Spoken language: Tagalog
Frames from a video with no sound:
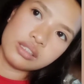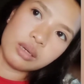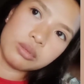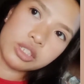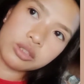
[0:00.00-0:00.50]

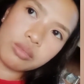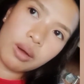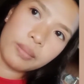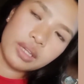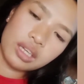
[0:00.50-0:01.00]
Tapos yung
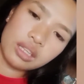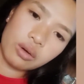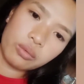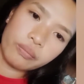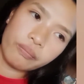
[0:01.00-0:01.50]
mama niya
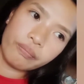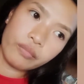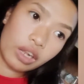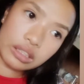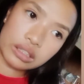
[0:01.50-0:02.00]
daw,
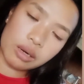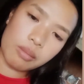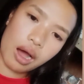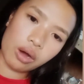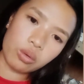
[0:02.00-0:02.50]
walang
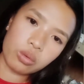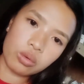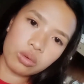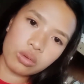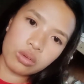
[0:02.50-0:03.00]
trabaho.
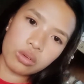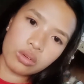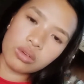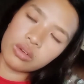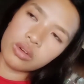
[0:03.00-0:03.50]

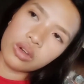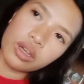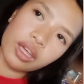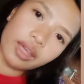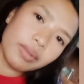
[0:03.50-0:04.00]

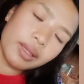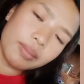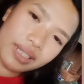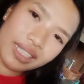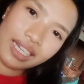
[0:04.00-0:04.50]
Eh, ba't
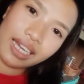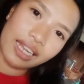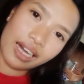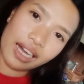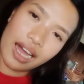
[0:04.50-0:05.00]
pa
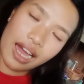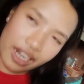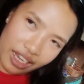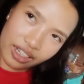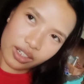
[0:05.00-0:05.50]

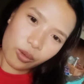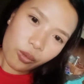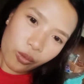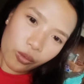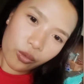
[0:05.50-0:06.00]
naganak-anak ko?